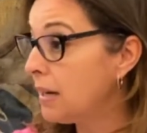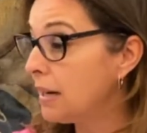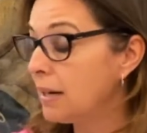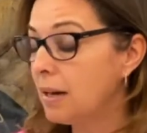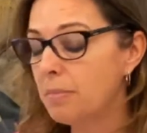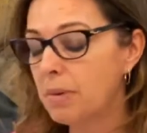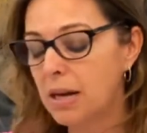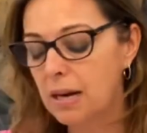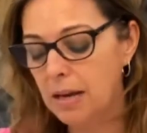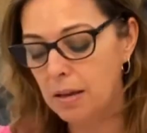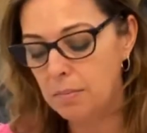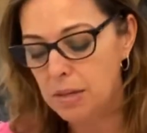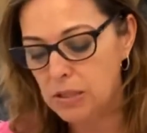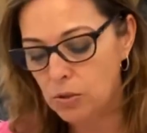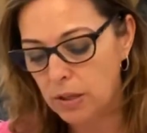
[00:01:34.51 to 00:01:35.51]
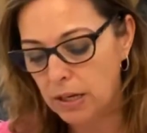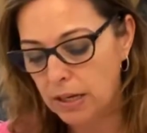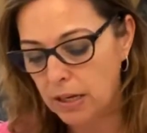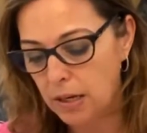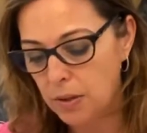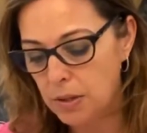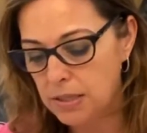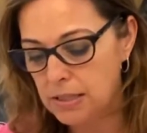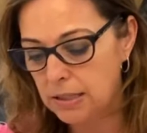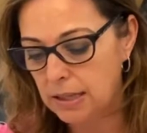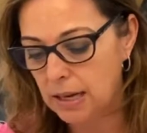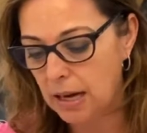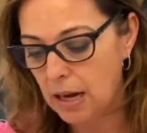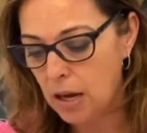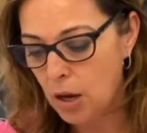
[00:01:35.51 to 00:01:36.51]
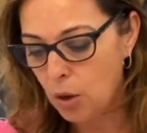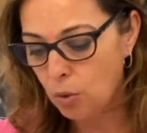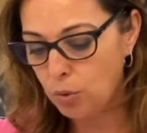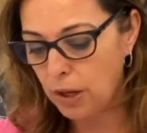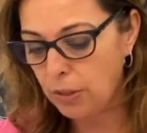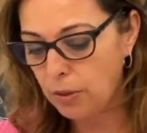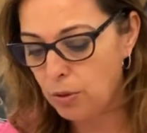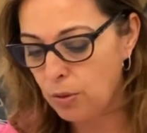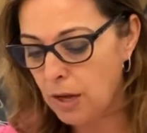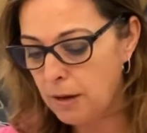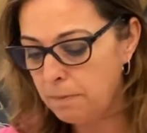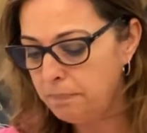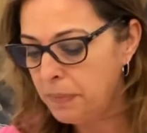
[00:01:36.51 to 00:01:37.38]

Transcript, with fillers: reclamar las inversiones que necesita una ciudad